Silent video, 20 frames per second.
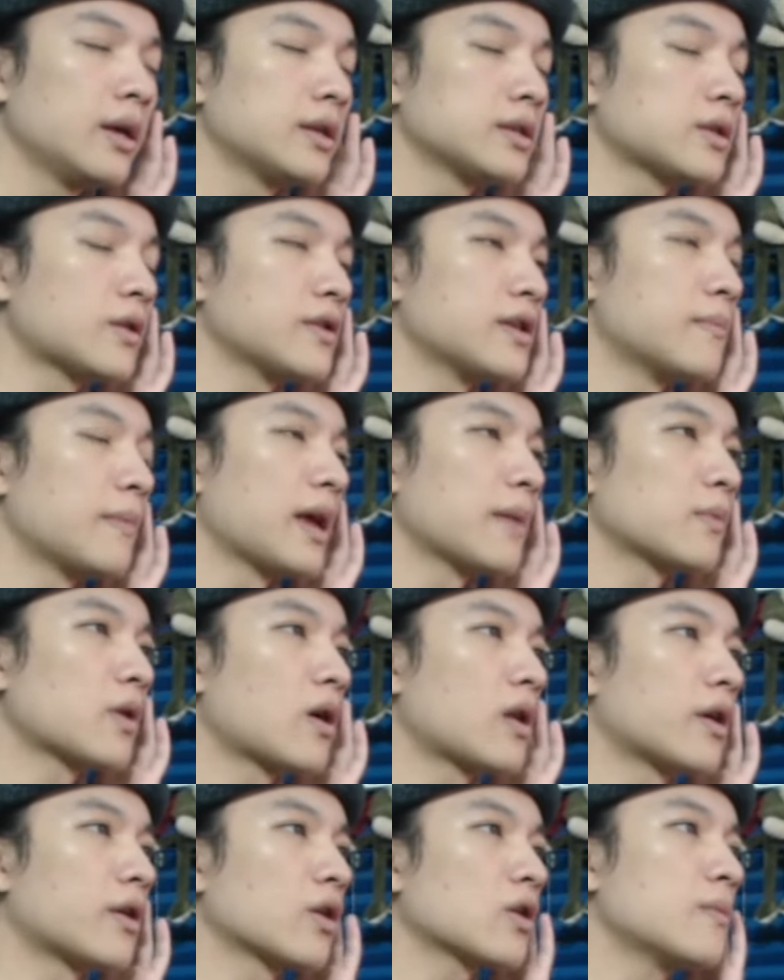soi giùm em
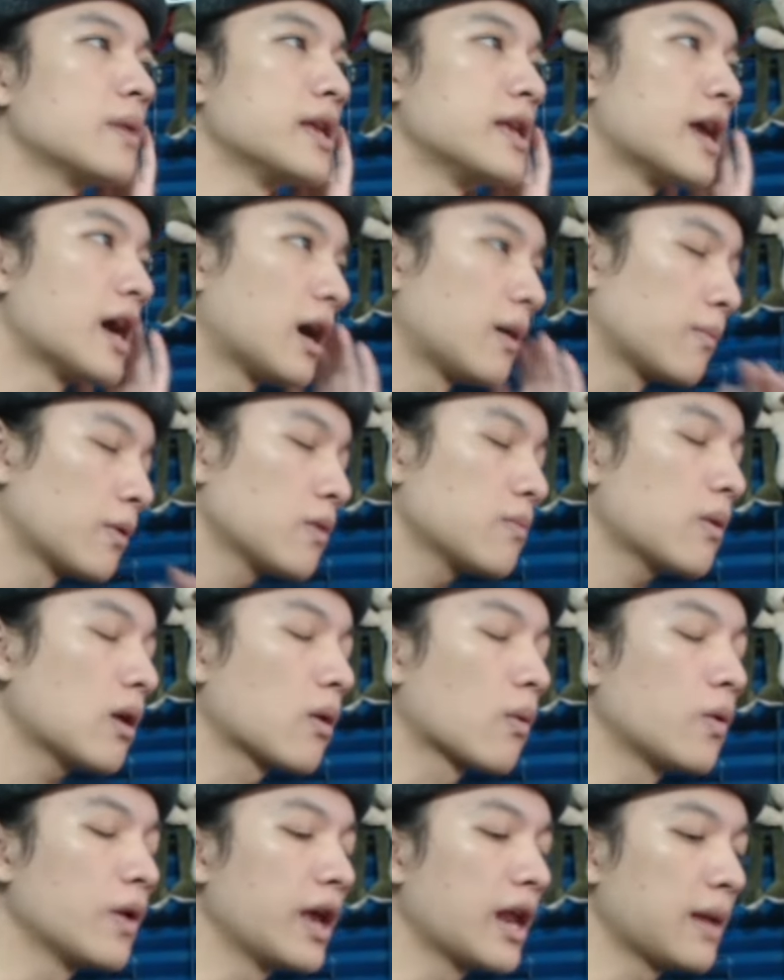coi là nó có bị gì không. Lúc đó
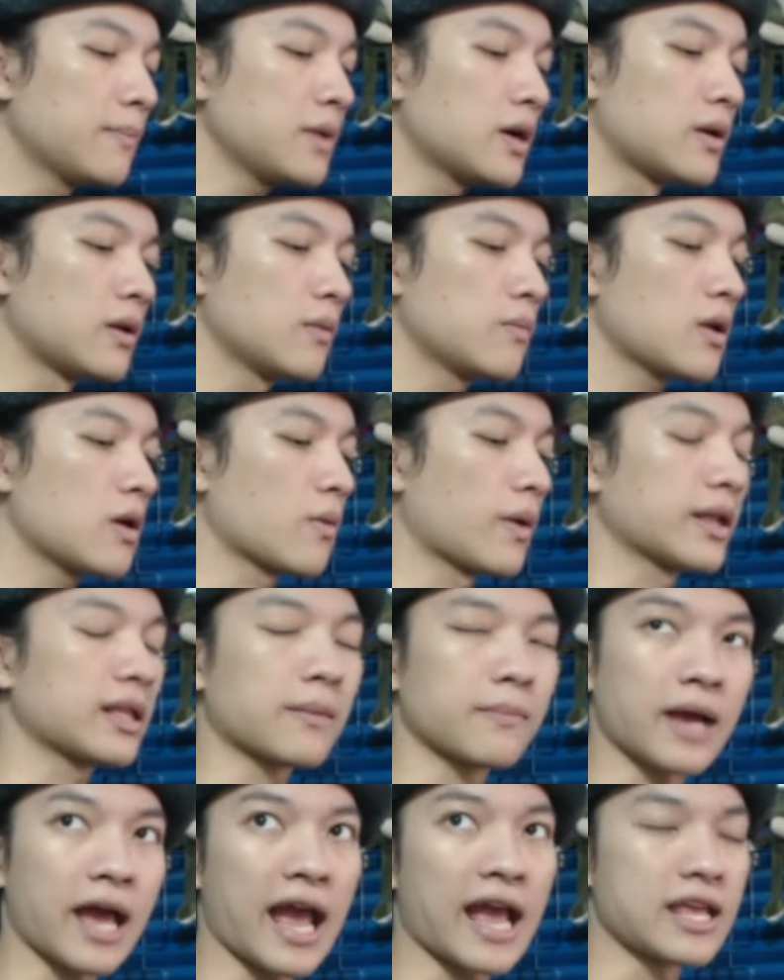khuya lắm rồi, lúc đó khoảng
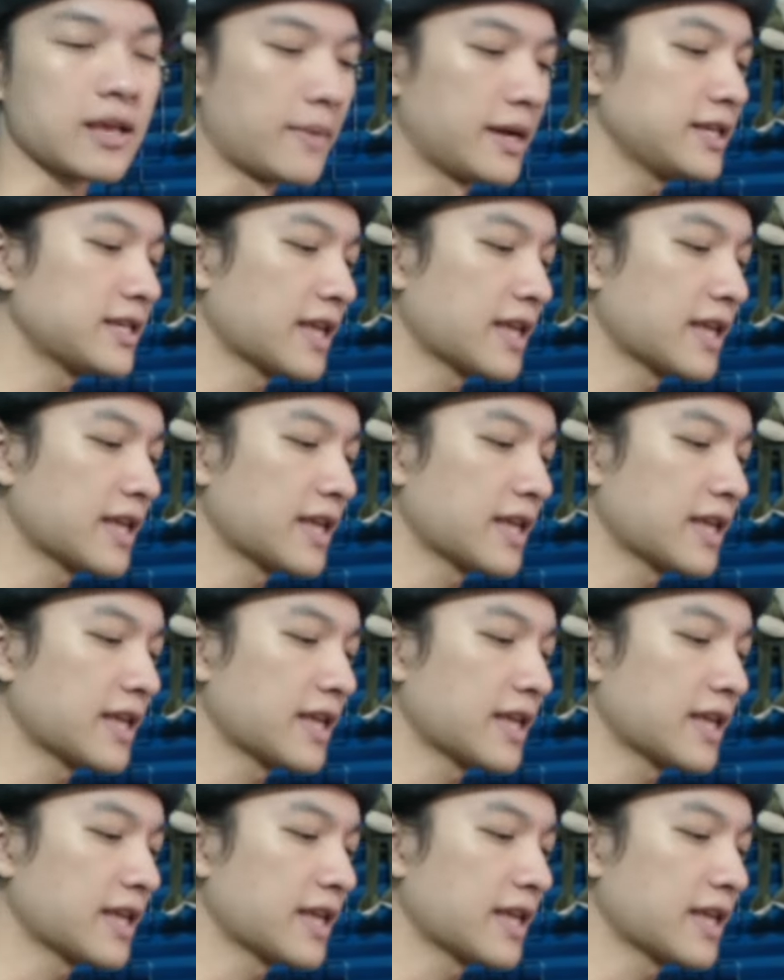tầm 2 giờ mấy